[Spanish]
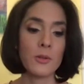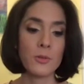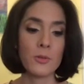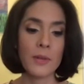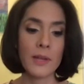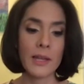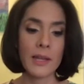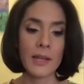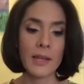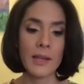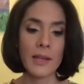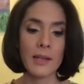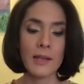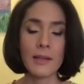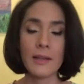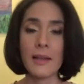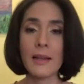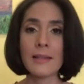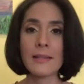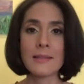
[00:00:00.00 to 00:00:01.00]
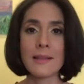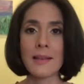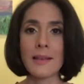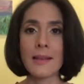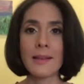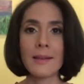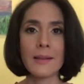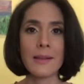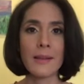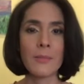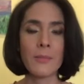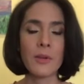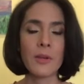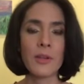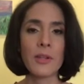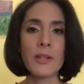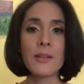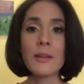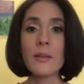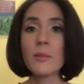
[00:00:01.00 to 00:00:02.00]
Tuve que hacer de
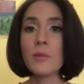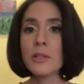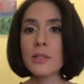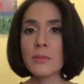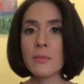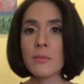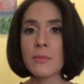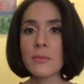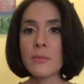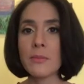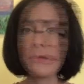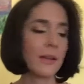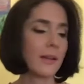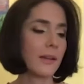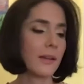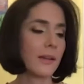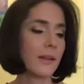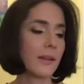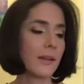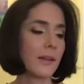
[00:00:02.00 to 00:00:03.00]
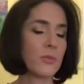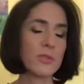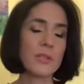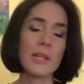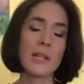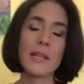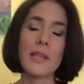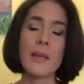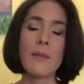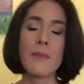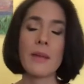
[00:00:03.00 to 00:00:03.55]
periodista multimedia, que es como se le llama